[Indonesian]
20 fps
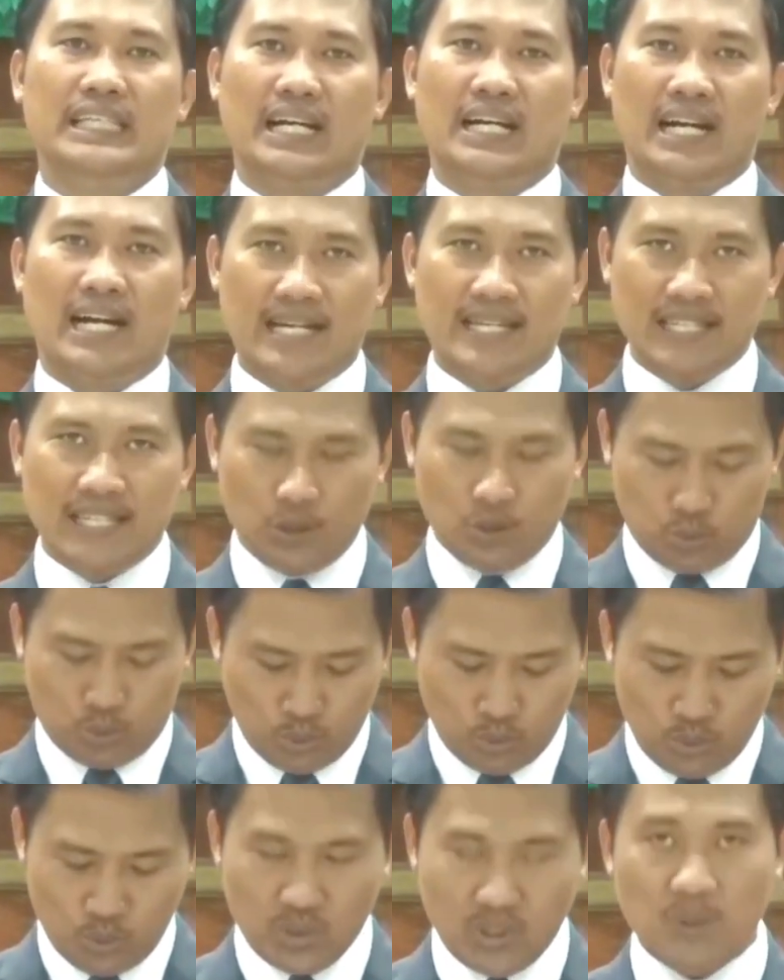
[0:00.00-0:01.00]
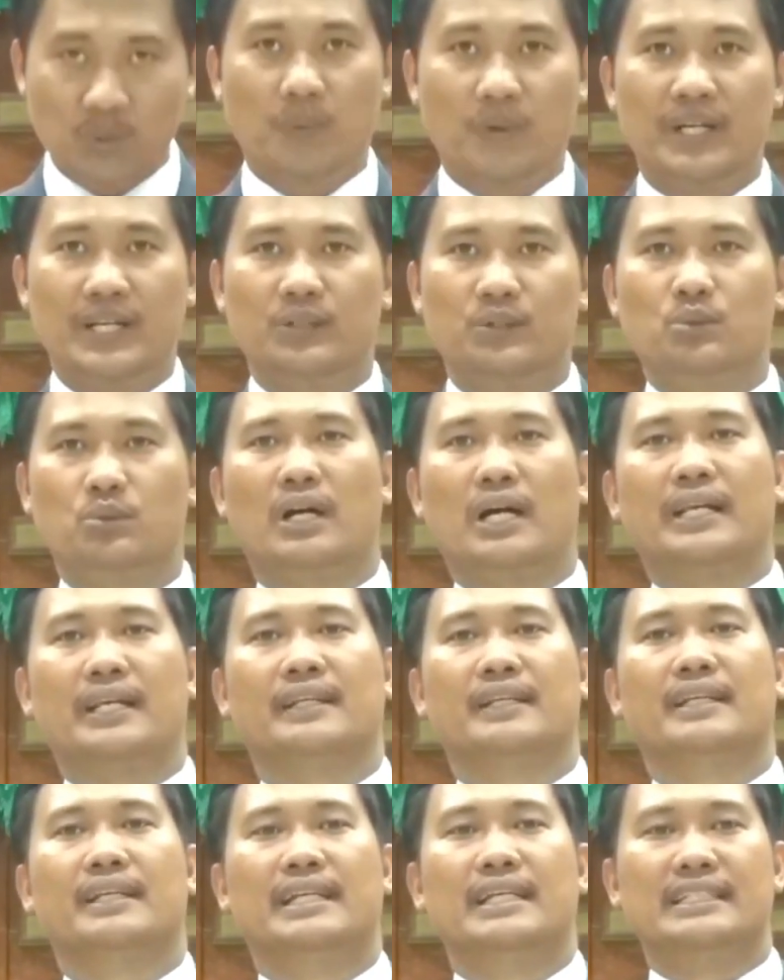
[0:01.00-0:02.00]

yang hanya tunduk kepada Tuhan.